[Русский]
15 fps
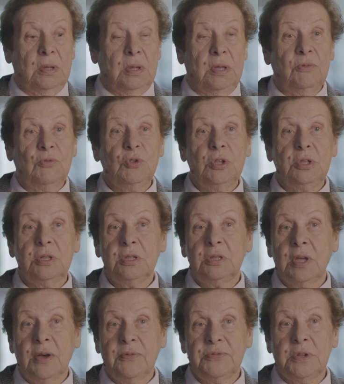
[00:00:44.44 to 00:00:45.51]
И вот
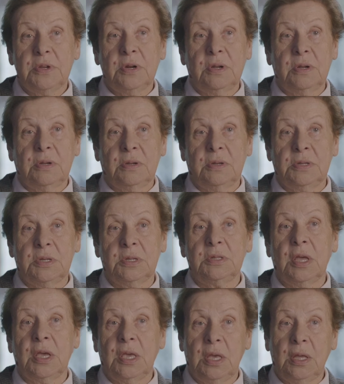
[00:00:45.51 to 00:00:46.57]
этот автор
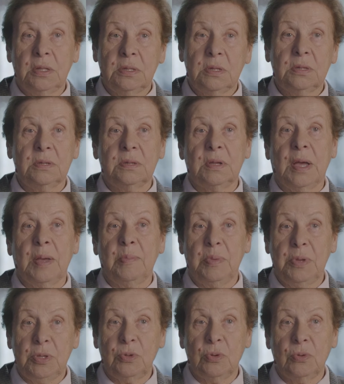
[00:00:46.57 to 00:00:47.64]
затаил
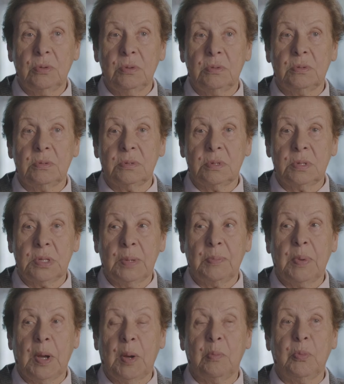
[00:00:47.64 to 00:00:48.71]
обиду на
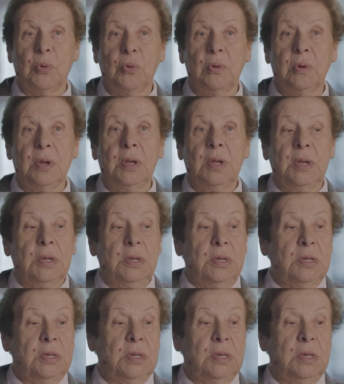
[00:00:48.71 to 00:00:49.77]
папу
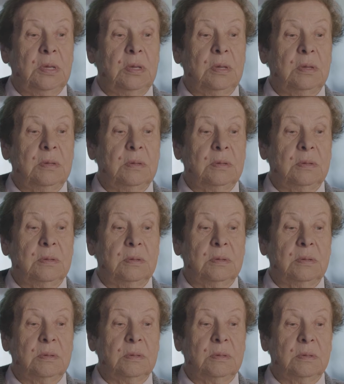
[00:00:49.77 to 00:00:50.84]
и
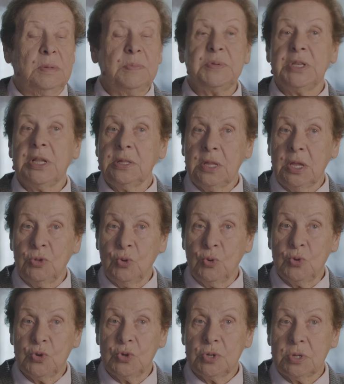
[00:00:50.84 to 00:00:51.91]
написал
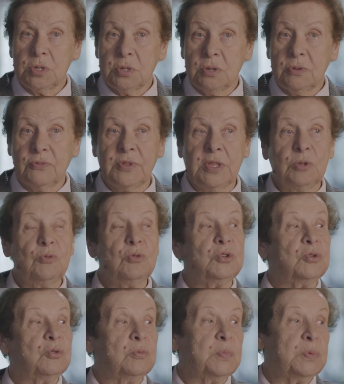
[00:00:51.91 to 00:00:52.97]
донос –
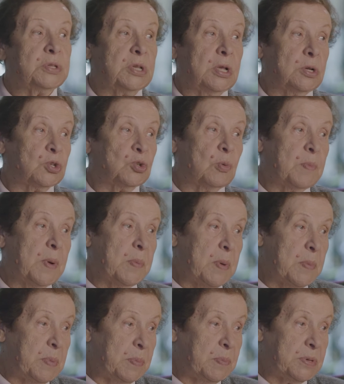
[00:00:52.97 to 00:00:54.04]
доносе он писал, что папа
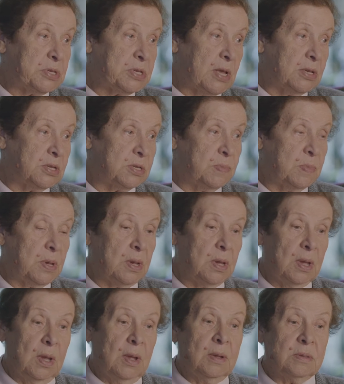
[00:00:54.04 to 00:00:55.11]
приписал себе
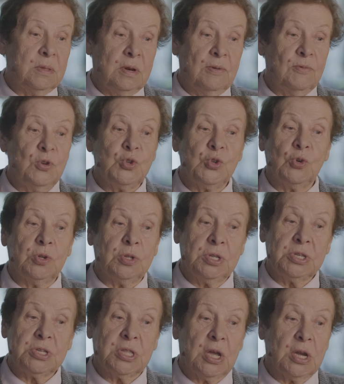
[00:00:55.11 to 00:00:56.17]

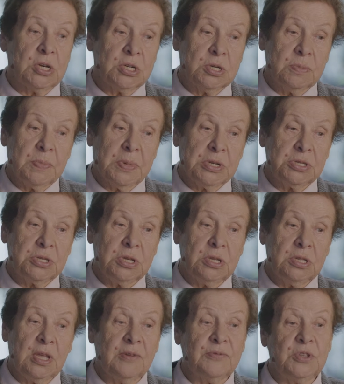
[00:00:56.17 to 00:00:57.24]
дореволюционный стаж
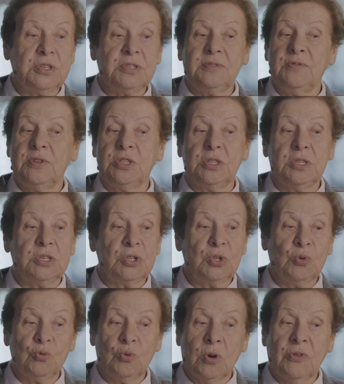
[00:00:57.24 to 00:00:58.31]
партийный, а в действительности
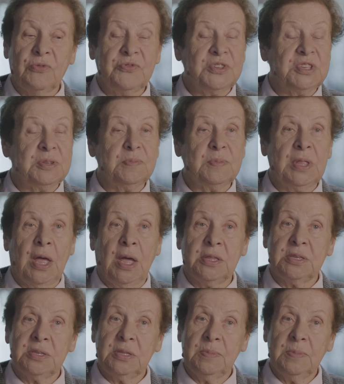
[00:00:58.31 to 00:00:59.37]
он только в
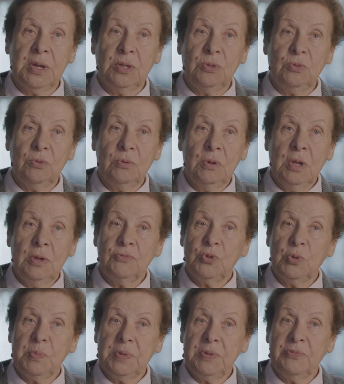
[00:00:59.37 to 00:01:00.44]
18 году
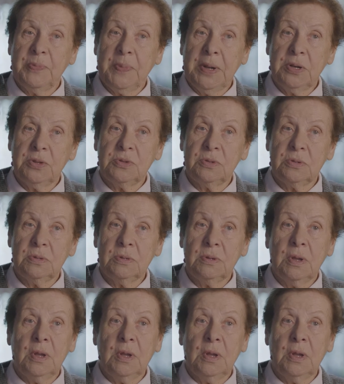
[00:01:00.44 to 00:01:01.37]
вступил в партию,